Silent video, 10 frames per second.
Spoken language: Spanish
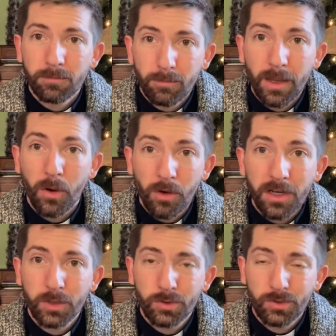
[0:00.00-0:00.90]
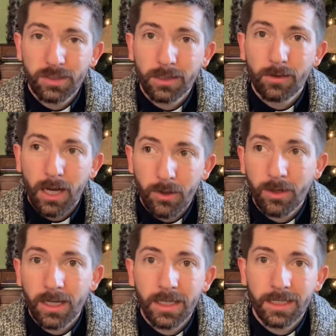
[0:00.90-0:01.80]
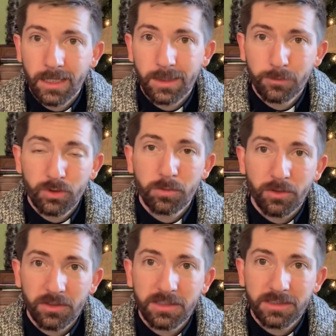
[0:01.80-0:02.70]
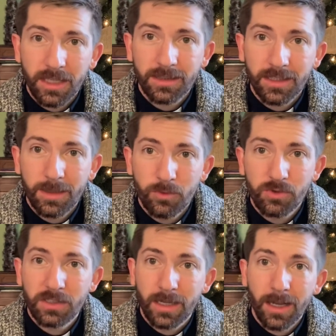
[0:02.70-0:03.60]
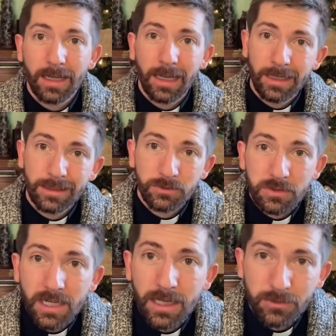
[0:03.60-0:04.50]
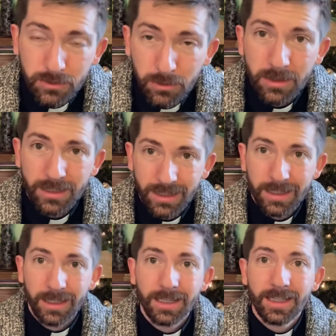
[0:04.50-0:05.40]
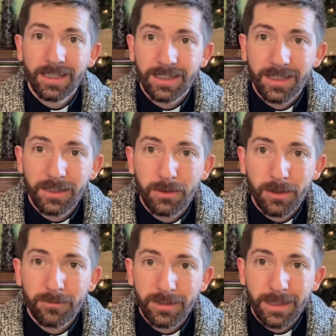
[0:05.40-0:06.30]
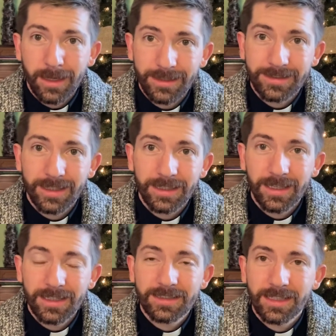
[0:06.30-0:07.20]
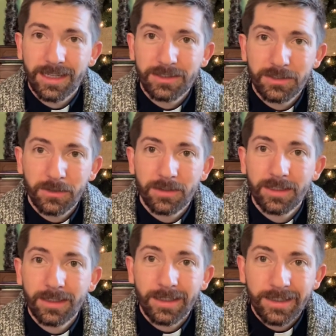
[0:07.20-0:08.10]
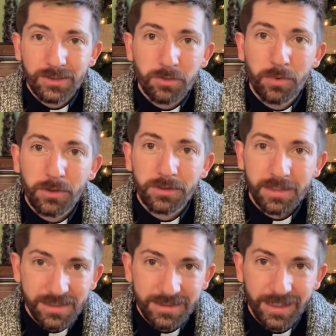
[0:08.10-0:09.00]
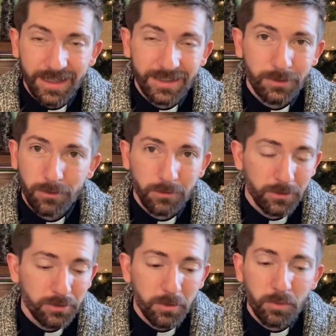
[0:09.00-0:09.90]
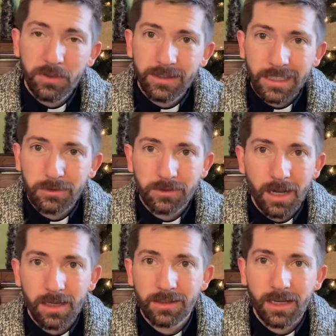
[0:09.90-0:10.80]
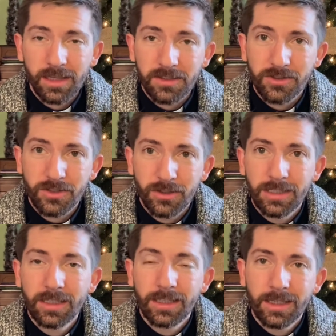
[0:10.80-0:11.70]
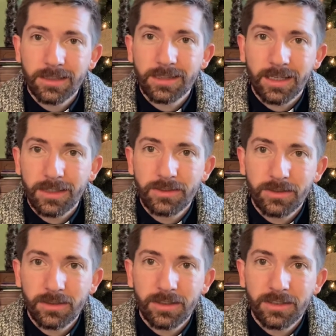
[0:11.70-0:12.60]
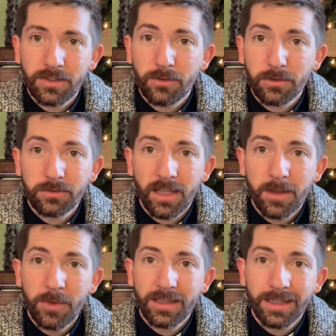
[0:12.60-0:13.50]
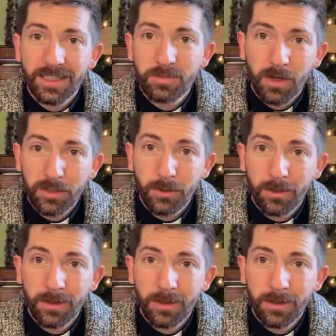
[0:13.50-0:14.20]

mejor conocido ahora en el mundo protestante de música que en nuestra católica que, que dio la vida a esta, esta canción. Es un poco triste y no, yo no pude encontrar traducción de esta canción desafortunadamente en español,